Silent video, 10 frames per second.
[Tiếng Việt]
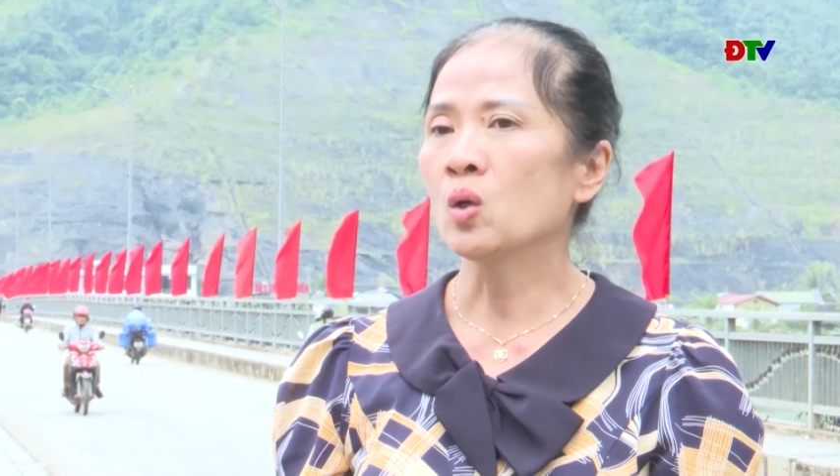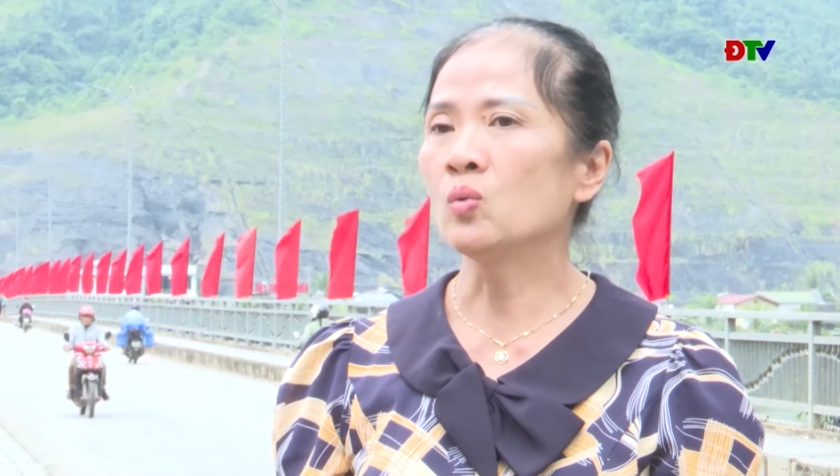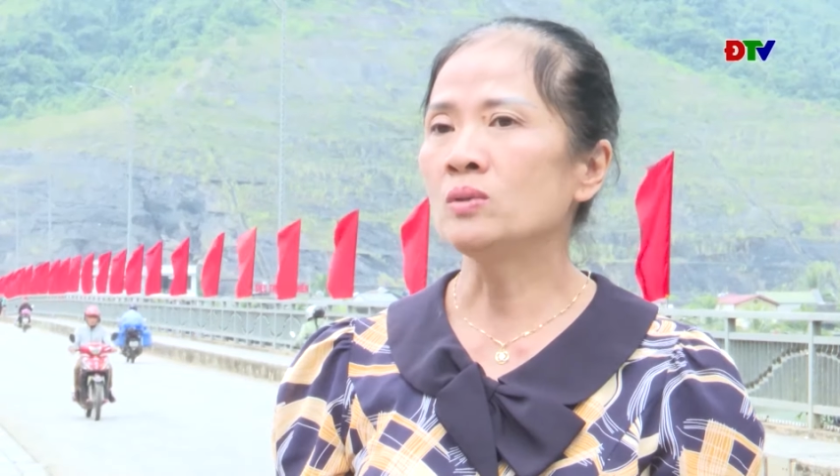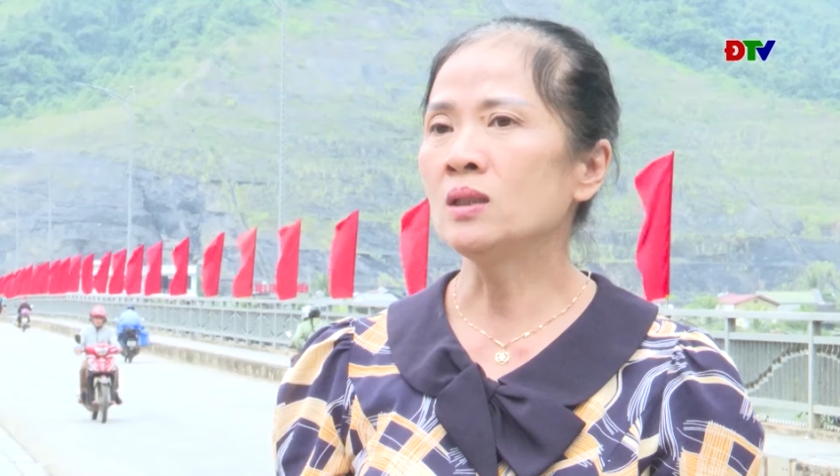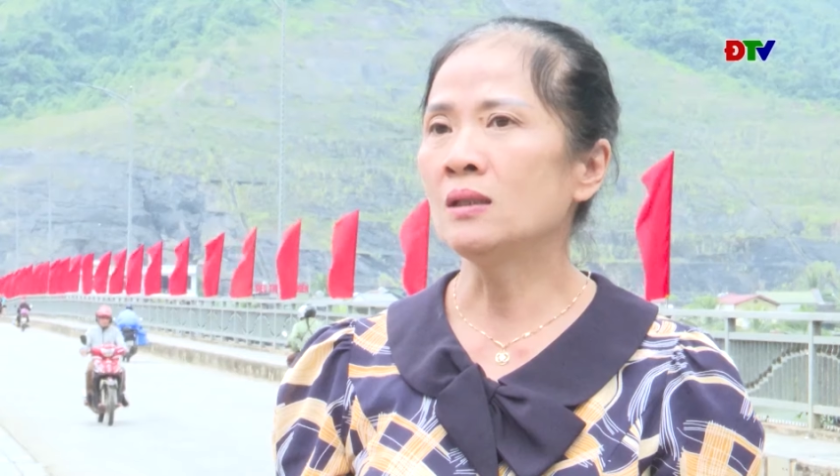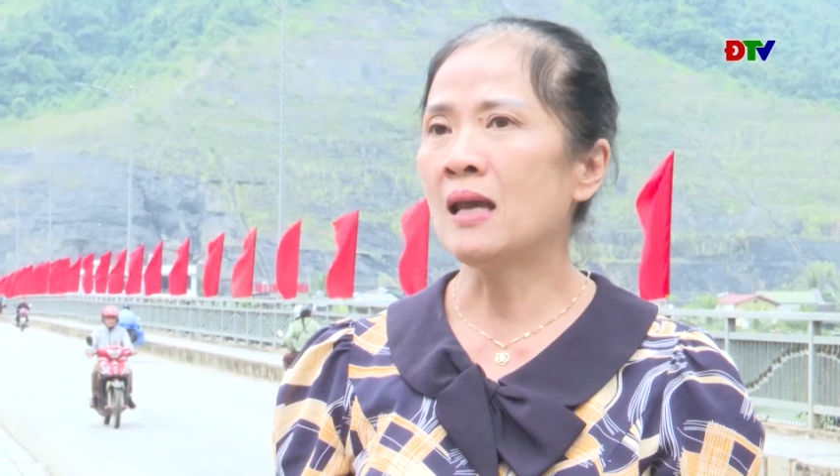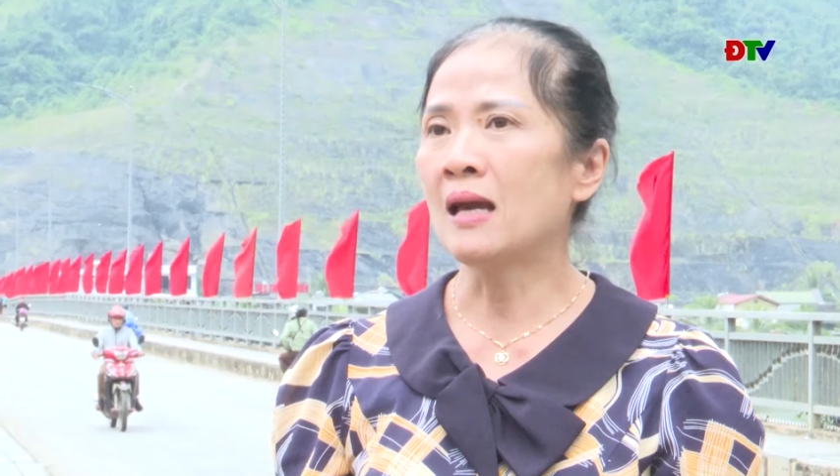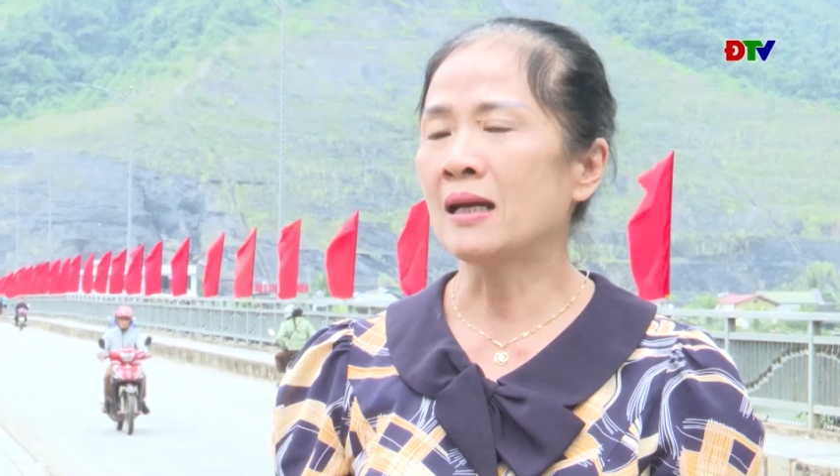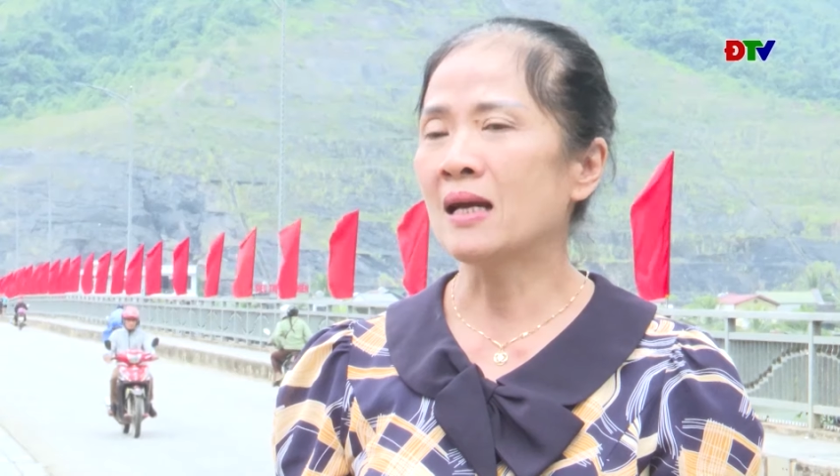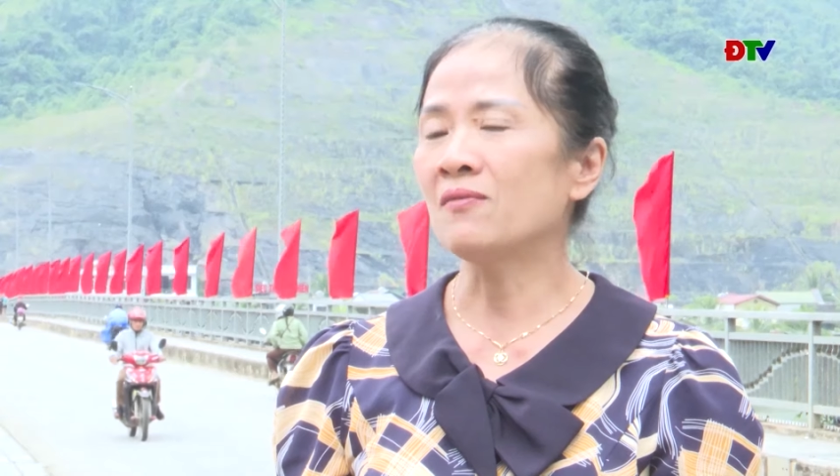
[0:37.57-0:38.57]
cũng như
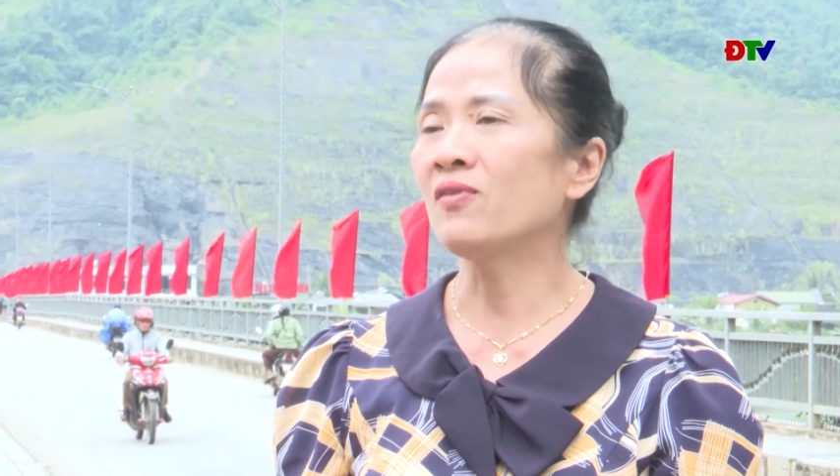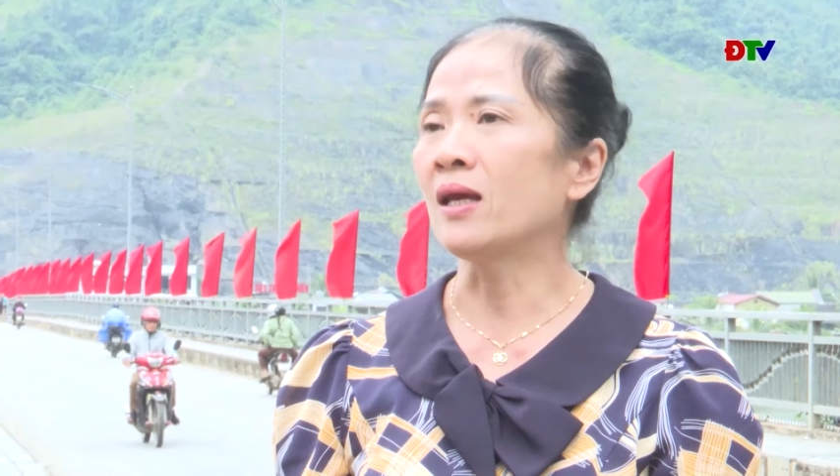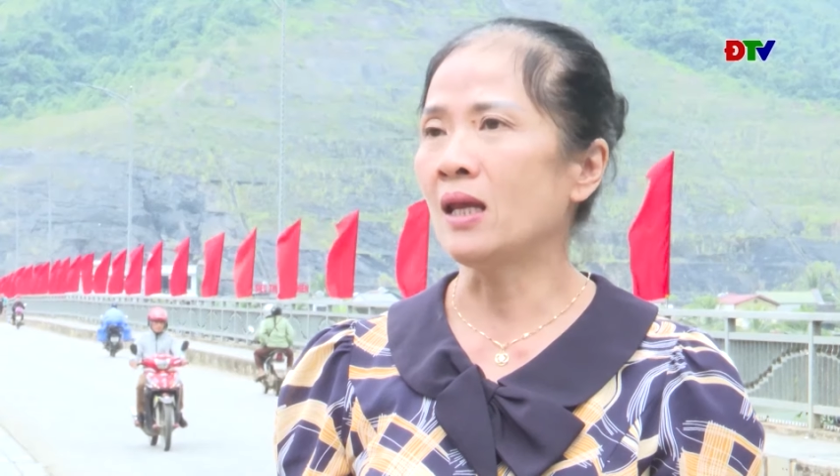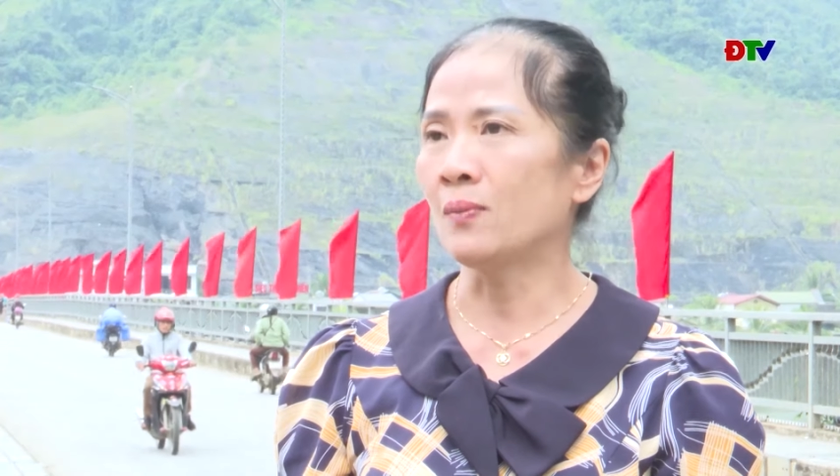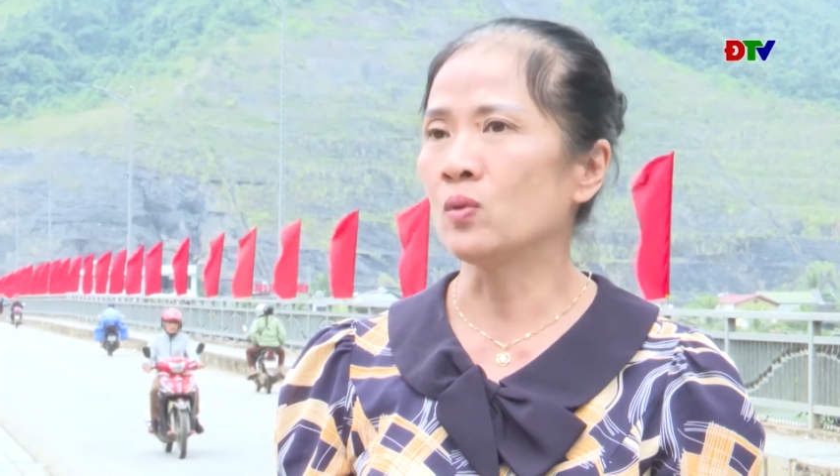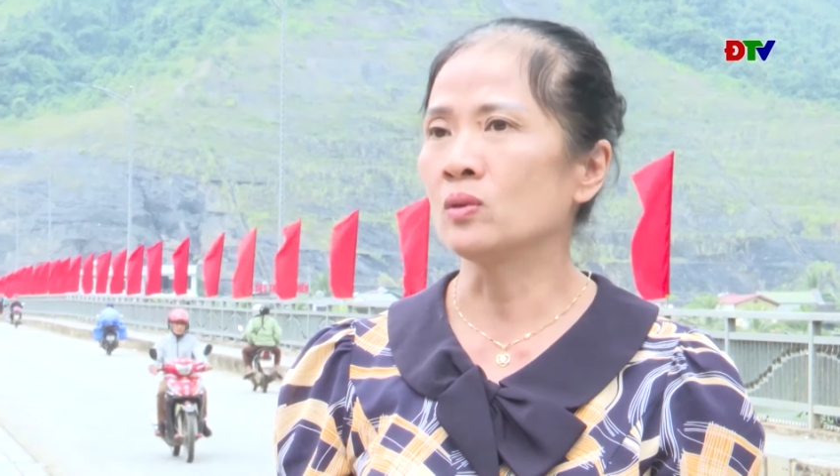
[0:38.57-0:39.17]
là các vẻ đẹp